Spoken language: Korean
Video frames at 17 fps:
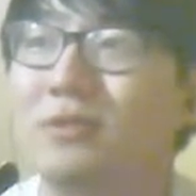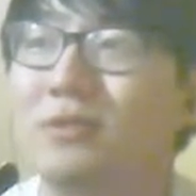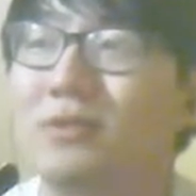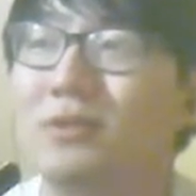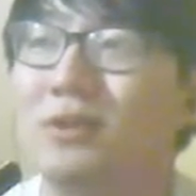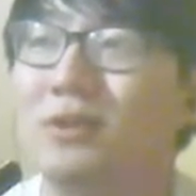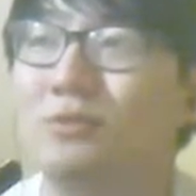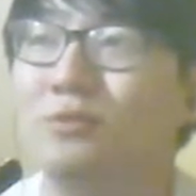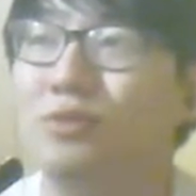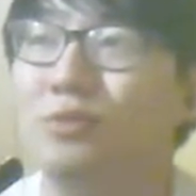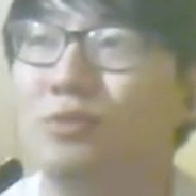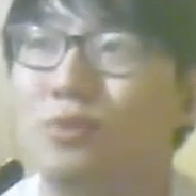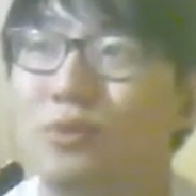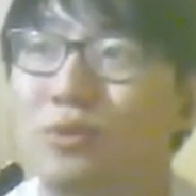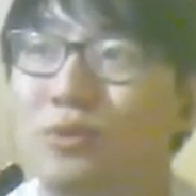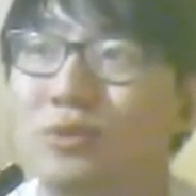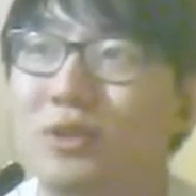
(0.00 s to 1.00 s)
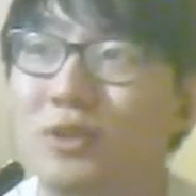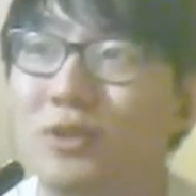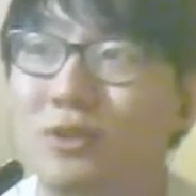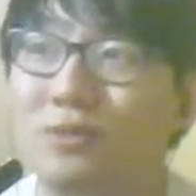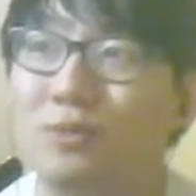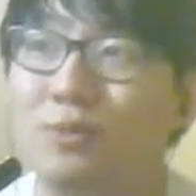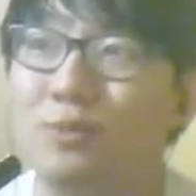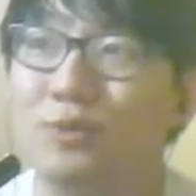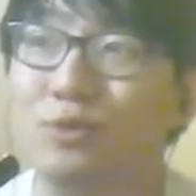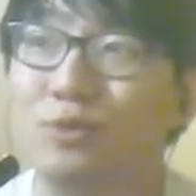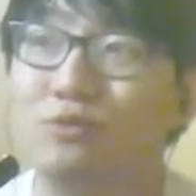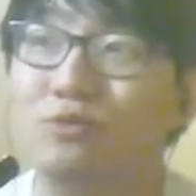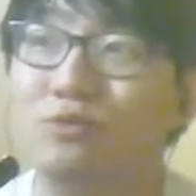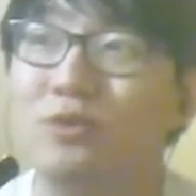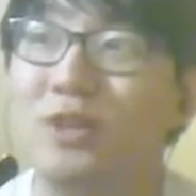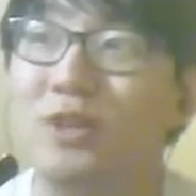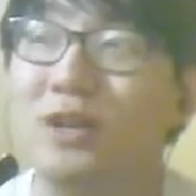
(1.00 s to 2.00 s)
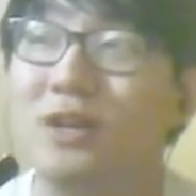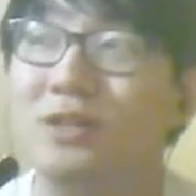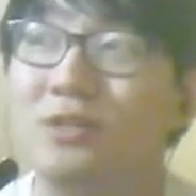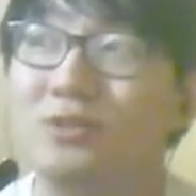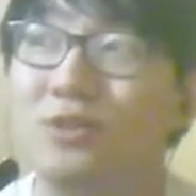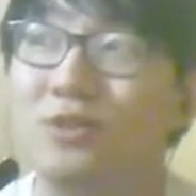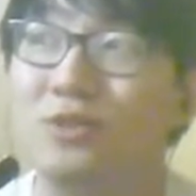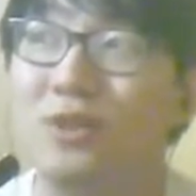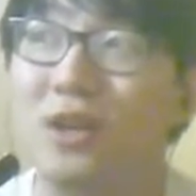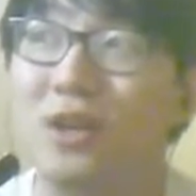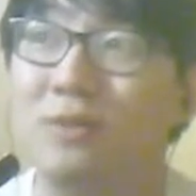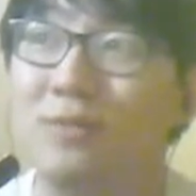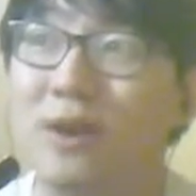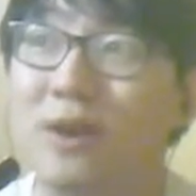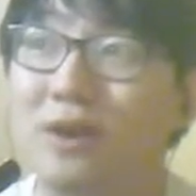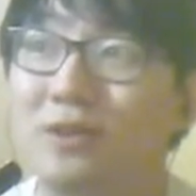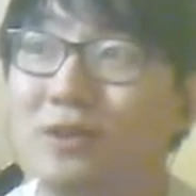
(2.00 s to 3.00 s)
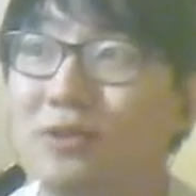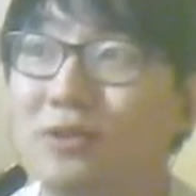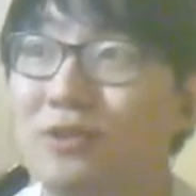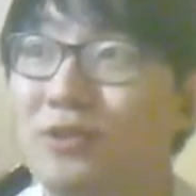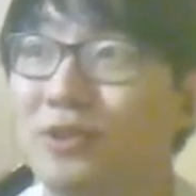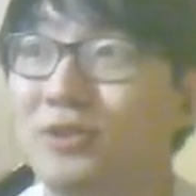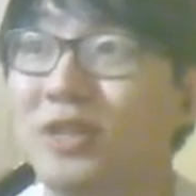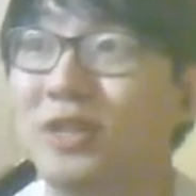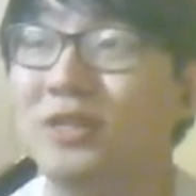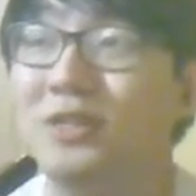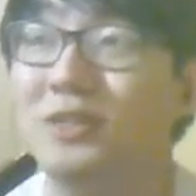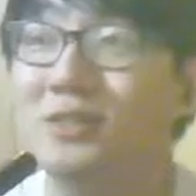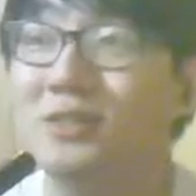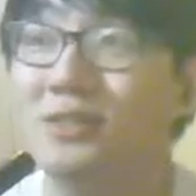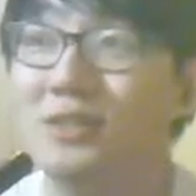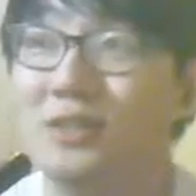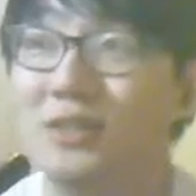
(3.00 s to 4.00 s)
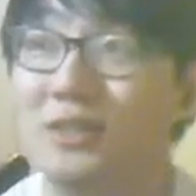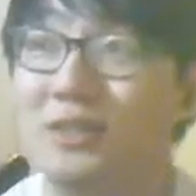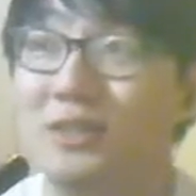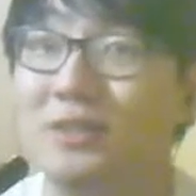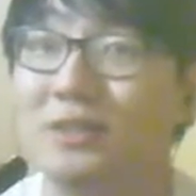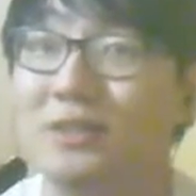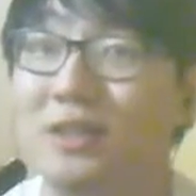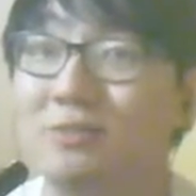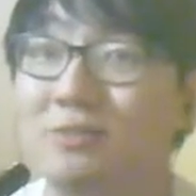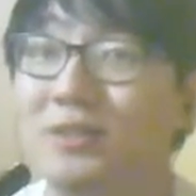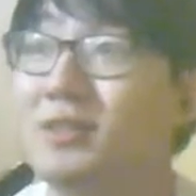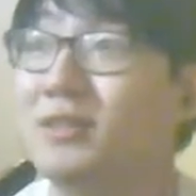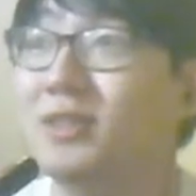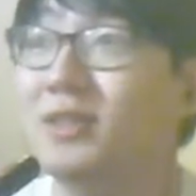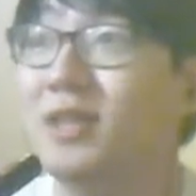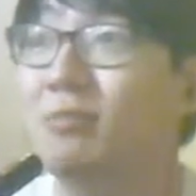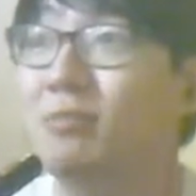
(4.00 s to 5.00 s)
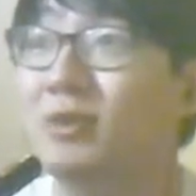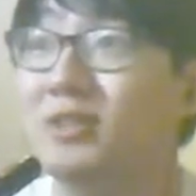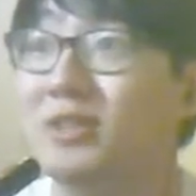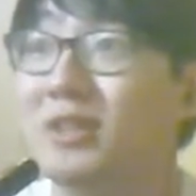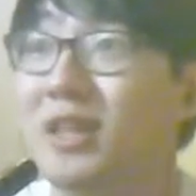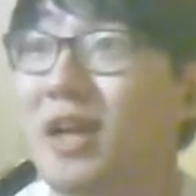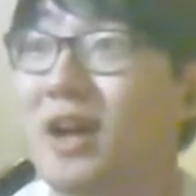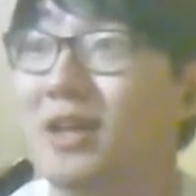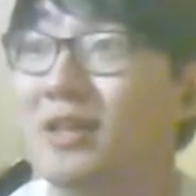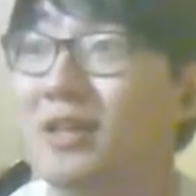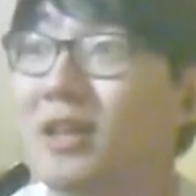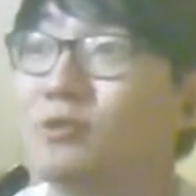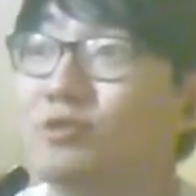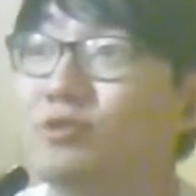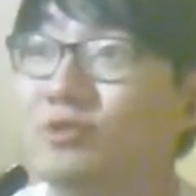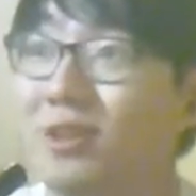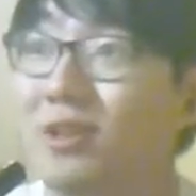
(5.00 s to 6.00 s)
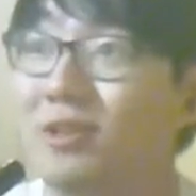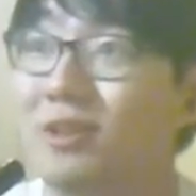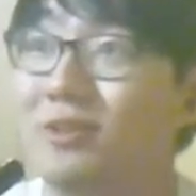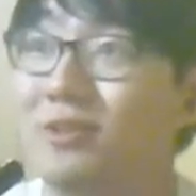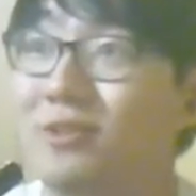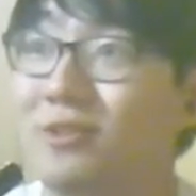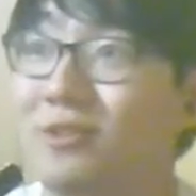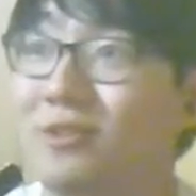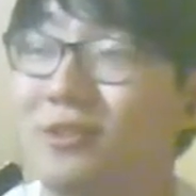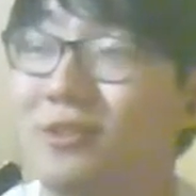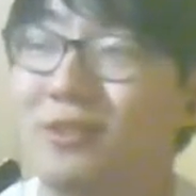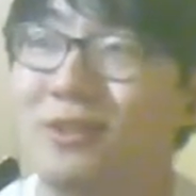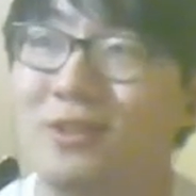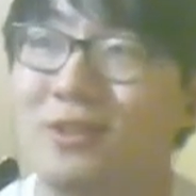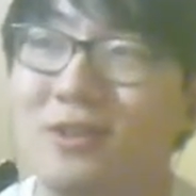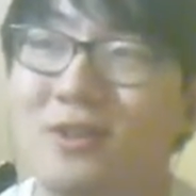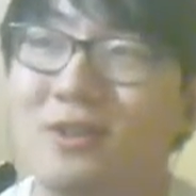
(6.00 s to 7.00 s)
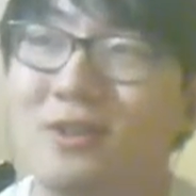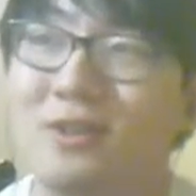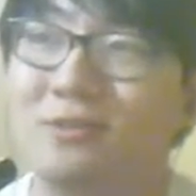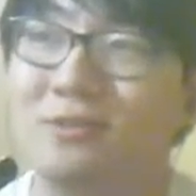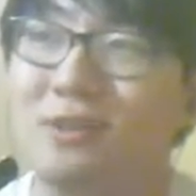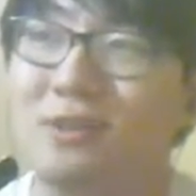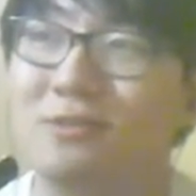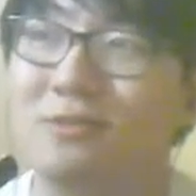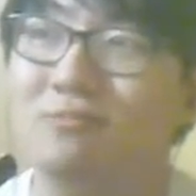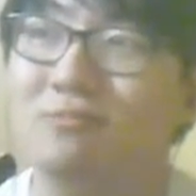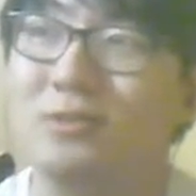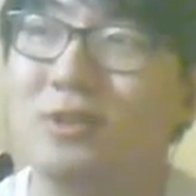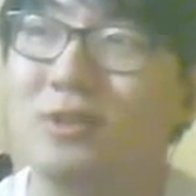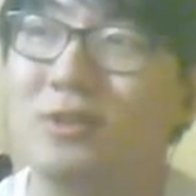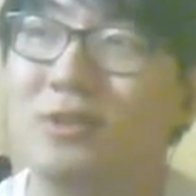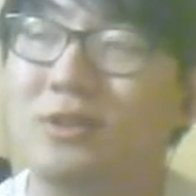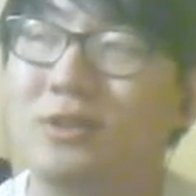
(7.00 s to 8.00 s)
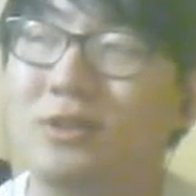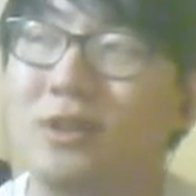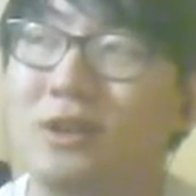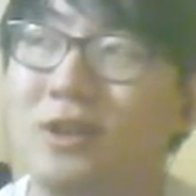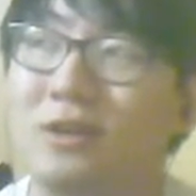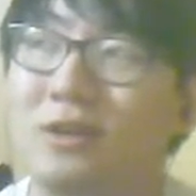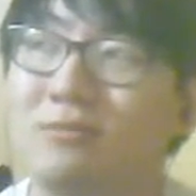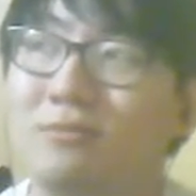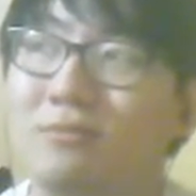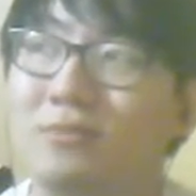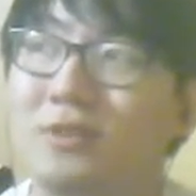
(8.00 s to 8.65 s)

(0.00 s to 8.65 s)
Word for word: 그러니까 좀 그렇잖아요. 보통 군대 가기 전에 막 여, 여사친들이 남사친 한 번씩 다 안아주잖아요. 근데 걔가